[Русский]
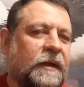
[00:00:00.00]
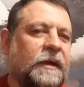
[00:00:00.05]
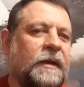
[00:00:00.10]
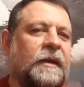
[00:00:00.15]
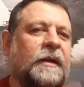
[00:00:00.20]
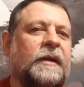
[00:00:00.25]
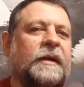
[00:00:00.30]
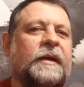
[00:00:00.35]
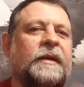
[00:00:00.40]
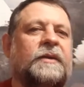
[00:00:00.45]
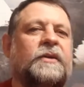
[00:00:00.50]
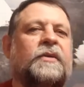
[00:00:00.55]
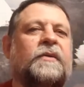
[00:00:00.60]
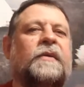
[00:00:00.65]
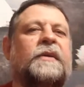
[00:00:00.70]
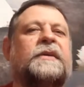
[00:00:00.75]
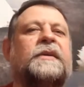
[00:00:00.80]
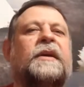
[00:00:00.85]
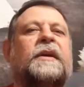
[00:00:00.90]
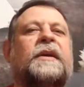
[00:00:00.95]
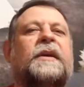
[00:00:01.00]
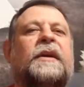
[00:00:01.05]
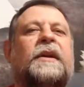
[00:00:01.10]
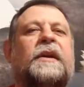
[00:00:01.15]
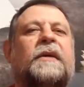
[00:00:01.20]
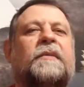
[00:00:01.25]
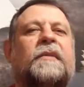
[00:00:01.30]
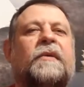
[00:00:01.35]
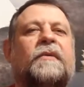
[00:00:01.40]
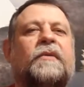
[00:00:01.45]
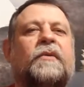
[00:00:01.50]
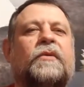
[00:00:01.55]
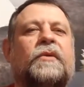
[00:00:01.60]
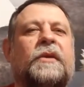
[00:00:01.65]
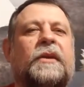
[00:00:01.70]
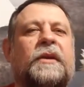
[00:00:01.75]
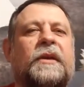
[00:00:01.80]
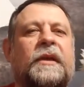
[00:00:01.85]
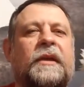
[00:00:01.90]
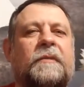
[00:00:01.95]
Или есть у вас какие-либо
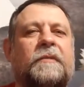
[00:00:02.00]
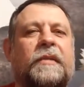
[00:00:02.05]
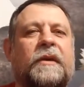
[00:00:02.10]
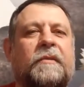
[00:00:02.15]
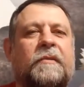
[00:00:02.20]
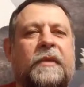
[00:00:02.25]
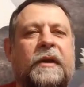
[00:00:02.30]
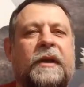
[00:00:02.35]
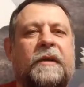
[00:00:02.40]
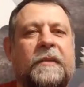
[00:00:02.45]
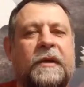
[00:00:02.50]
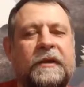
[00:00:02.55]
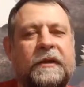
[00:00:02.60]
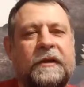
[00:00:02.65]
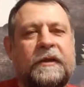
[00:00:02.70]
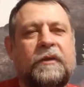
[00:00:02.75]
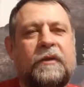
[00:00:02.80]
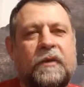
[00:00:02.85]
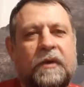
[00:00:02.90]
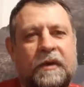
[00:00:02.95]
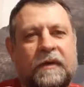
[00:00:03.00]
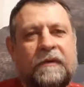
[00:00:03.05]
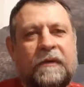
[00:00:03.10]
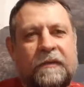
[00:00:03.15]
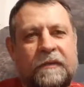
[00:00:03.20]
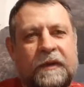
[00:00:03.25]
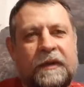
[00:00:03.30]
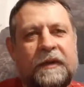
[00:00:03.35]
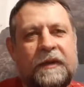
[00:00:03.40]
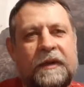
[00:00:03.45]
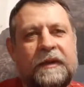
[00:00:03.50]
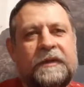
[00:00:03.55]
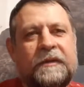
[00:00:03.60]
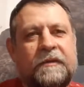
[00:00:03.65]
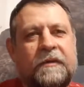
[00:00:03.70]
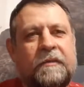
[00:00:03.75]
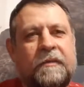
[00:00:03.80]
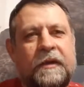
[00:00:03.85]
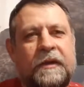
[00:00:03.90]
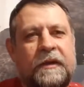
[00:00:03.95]
внутренние проблемы, от которых вам надо
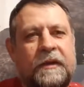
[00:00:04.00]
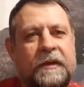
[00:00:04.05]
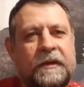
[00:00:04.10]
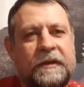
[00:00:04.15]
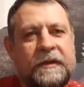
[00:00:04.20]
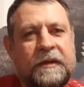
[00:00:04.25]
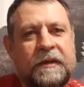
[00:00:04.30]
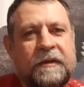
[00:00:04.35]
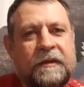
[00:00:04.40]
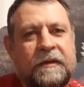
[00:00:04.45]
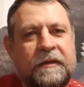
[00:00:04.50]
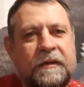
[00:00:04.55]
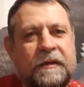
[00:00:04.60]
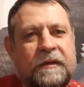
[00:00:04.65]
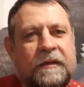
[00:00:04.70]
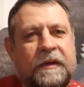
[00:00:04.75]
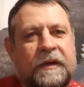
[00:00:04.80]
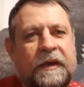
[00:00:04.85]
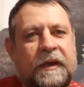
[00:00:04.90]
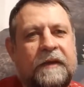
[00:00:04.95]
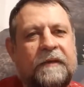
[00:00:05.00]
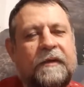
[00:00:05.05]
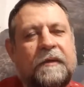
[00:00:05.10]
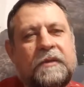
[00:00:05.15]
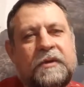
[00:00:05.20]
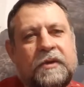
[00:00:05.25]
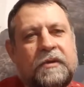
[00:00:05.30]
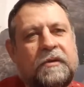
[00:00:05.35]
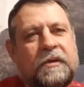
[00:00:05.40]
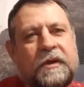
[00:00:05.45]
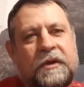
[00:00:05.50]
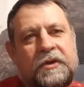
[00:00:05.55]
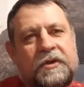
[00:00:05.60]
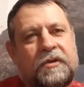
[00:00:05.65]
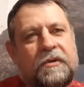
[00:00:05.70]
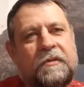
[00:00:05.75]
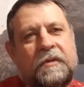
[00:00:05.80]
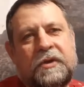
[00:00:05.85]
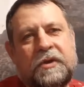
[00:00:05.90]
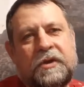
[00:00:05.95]
освободиться? Или вам что-то
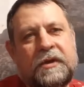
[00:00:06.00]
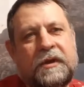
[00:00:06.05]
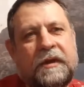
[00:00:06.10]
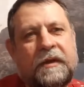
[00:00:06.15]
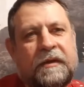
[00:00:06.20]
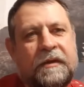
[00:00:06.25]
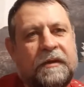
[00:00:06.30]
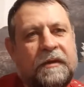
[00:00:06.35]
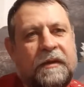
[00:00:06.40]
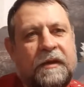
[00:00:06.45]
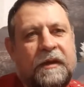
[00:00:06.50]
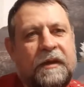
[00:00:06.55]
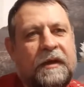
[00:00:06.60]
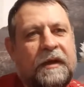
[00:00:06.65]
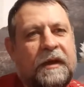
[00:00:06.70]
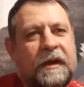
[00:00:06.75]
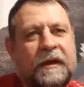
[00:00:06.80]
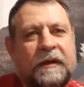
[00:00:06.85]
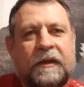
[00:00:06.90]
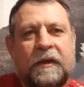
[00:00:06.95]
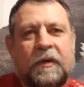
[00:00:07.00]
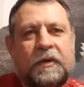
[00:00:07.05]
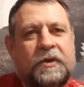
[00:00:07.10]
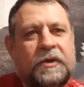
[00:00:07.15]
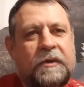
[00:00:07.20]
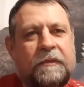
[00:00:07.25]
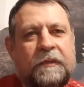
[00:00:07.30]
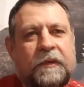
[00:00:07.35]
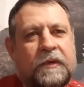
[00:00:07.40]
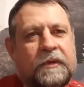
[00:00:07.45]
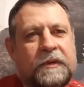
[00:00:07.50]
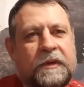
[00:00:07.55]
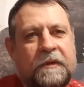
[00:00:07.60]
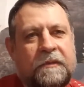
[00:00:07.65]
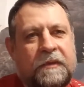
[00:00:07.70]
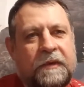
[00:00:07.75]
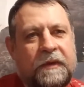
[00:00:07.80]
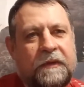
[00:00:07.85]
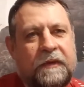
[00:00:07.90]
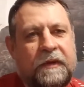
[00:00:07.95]
еще мешает? Это очень просто
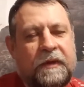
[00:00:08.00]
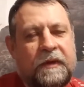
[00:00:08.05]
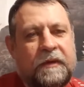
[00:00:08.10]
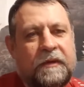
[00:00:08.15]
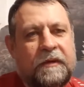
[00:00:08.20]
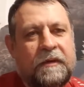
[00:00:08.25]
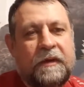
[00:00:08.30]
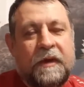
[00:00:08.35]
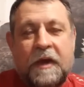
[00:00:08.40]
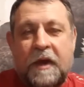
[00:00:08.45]
проверить.